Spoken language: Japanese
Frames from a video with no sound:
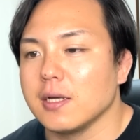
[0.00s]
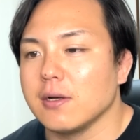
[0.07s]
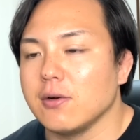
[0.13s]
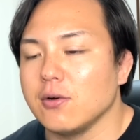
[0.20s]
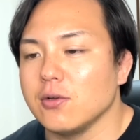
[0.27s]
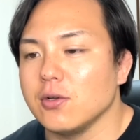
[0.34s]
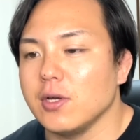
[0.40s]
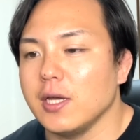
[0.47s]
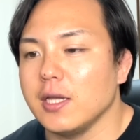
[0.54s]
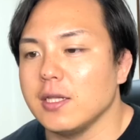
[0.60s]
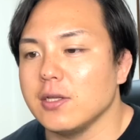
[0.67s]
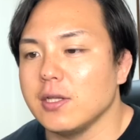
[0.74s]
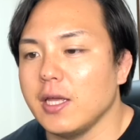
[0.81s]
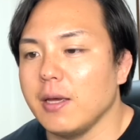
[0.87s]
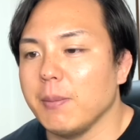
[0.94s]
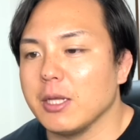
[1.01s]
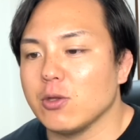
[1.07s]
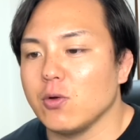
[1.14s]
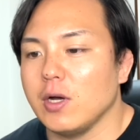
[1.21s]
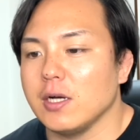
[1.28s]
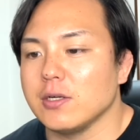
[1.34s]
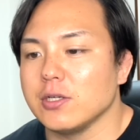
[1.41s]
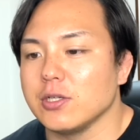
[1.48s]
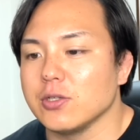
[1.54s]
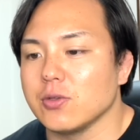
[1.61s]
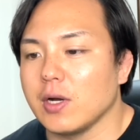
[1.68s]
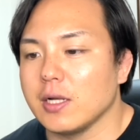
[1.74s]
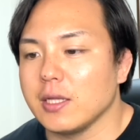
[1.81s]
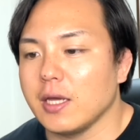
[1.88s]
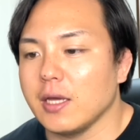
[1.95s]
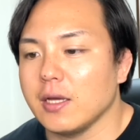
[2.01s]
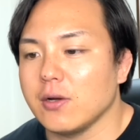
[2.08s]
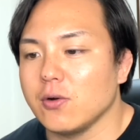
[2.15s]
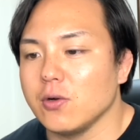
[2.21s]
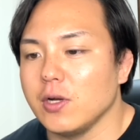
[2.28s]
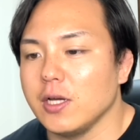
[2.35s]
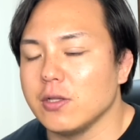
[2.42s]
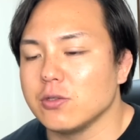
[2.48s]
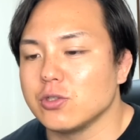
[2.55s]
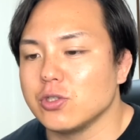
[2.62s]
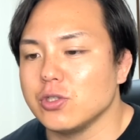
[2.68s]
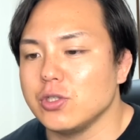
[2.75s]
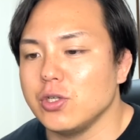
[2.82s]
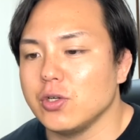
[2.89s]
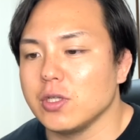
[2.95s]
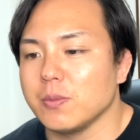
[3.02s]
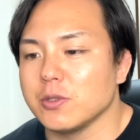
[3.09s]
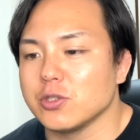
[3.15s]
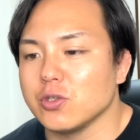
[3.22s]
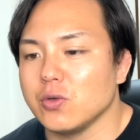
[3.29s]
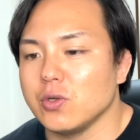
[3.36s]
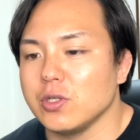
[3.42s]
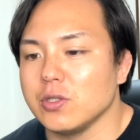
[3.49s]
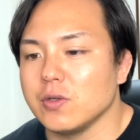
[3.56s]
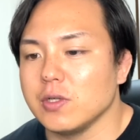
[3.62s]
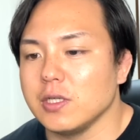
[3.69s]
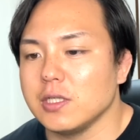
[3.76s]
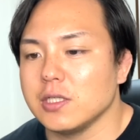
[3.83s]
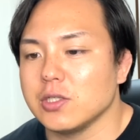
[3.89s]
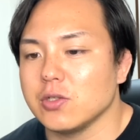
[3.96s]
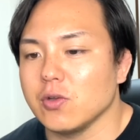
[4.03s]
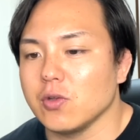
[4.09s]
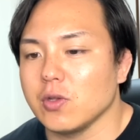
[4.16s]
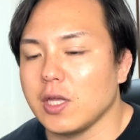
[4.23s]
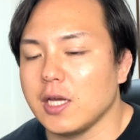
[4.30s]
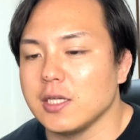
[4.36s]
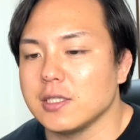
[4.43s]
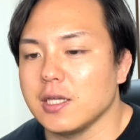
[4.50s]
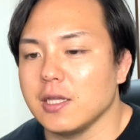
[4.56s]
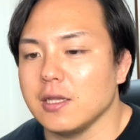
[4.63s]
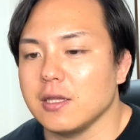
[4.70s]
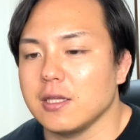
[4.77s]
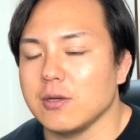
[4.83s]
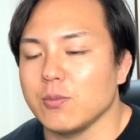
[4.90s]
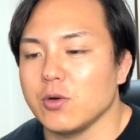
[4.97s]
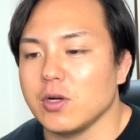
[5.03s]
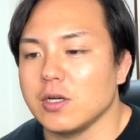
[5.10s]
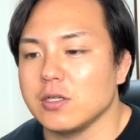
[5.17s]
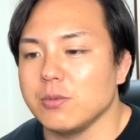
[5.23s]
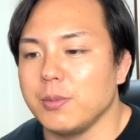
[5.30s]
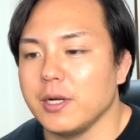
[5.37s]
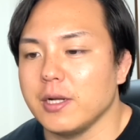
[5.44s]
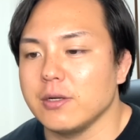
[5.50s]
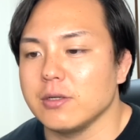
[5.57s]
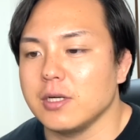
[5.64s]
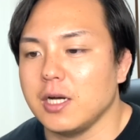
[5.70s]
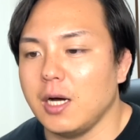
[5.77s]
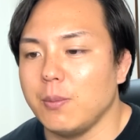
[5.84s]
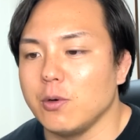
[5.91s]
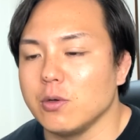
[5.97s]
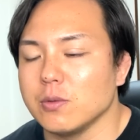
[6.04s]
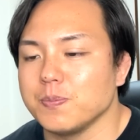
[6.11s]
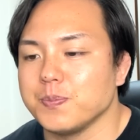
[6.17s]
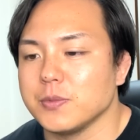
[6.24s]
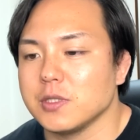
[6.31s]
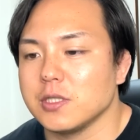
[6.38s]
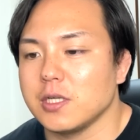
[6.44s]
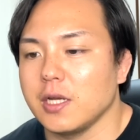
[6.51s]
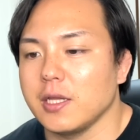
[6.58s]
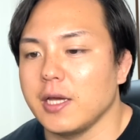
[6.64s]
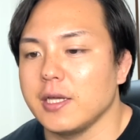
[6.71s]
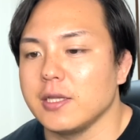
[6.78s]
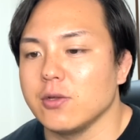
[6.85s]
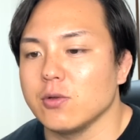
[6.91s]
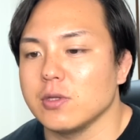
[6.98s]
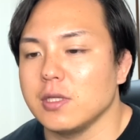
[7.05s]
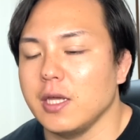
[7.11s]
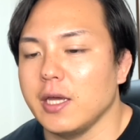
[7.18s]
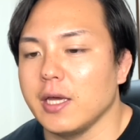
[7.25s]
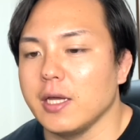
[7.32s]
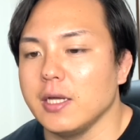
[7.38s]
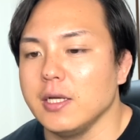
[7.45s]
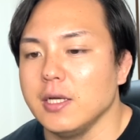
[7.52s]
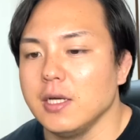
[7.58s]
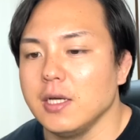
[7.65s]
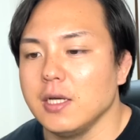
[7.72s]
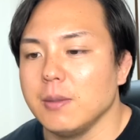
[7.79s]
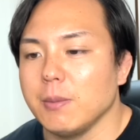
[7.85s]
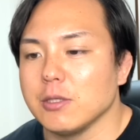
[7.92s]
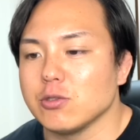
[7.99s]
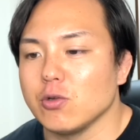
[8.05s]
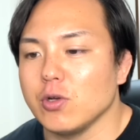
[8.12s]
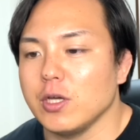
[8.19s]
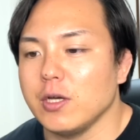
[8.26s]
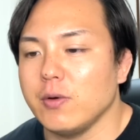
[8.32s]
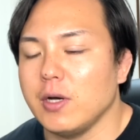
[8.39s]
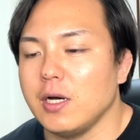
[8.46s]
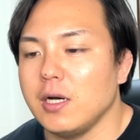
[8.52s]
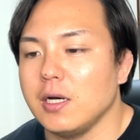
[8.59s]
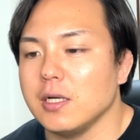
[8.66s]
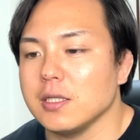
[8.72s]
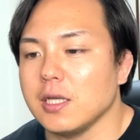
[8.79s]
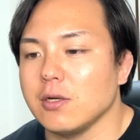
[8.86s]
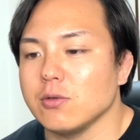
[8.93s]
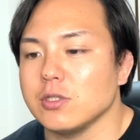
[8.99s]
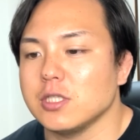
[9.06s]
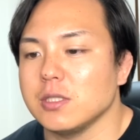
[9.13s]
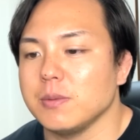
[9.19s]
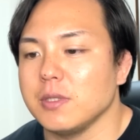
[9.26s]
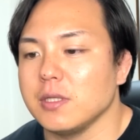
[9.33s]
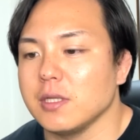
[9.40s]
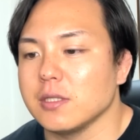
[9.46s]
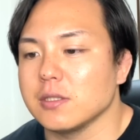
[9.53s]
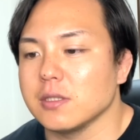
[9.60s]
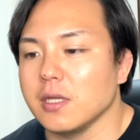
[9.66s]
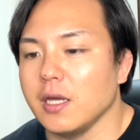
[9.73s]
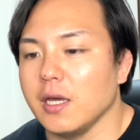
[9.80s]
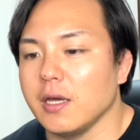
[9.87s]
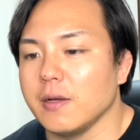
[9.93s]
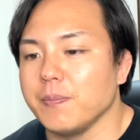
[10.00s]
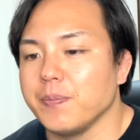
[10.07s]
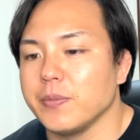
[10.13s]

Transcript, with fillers: この辺のね、まあ、東白龍とかね、この辺の重量でも上位の力士との対戦っていうものが組まれるかもしれないので、まあ、その辺は楽しみですね。